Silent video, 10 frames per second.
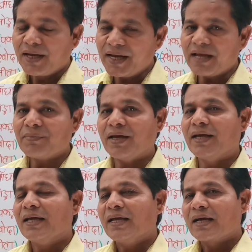नियम
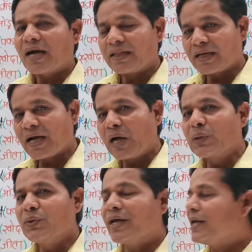है कायदे
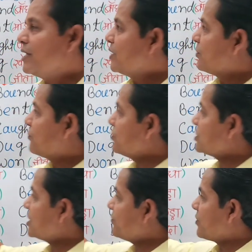कानून है वो
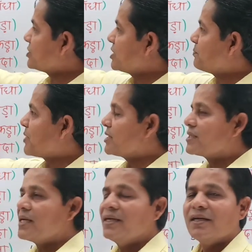सिर्फ और सिर्फ
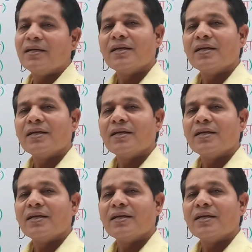प्रेजेंट